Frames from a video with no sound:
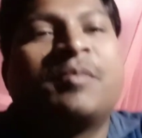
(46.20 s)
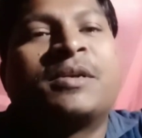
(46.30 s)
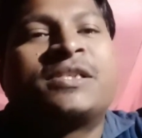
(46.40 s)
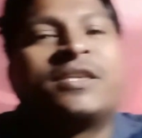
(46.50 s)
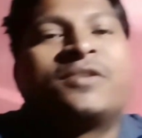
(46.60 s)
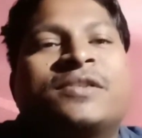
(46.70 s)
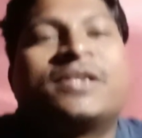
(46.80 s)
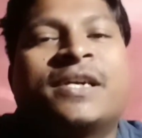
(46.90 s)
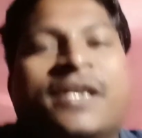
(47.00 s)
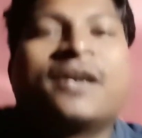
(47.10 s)
और भी बच्चे
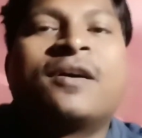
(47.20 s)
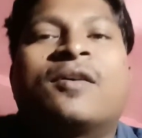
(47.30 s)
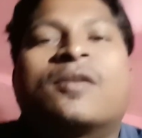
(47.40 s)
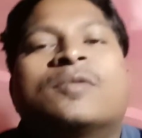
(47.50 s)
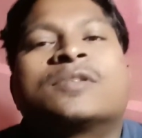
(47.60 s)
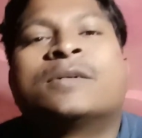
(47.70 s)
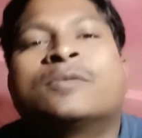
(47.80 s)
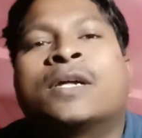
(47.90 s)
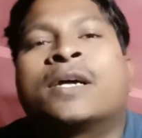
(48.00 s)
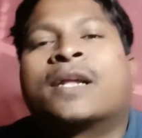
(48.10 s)
रोजे हैं और वो
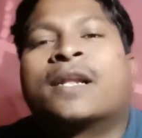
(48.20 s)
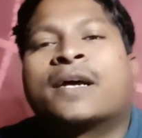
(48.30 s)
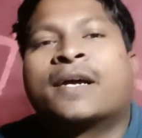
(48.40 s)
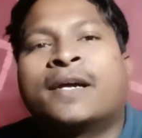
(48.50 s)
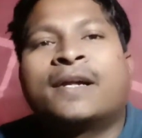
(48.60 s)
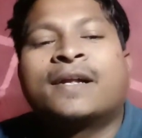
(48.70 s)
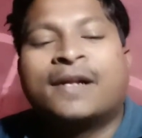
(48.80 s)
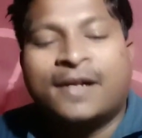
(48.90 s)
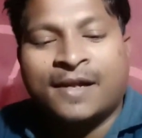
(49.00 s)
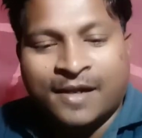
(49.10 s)
सब उधर अलग है
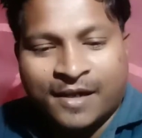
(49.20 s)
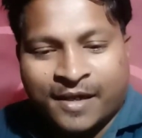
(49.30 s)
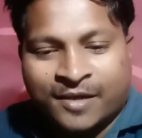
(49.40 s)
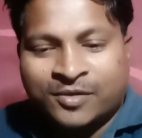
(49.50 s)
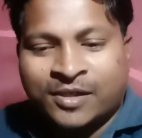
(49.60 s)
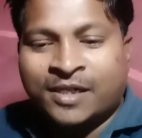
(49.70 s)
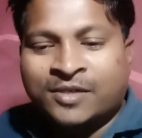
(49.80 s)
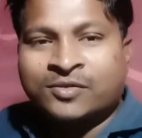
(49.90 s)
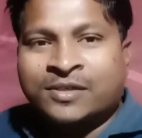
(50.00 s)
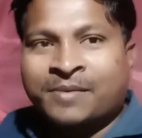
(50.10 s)
एक तो
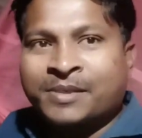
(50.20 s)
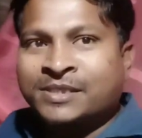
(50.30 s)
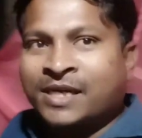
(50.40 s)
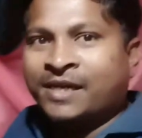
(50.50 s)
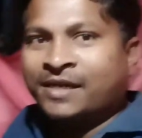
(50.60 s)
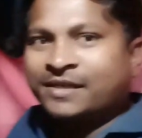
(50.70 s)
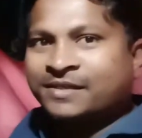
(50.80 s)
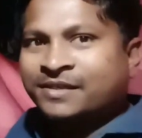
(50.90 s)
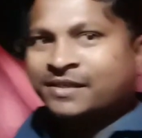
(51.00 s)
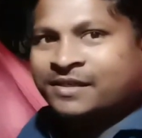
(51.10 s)
इधर छोटा बच्चा है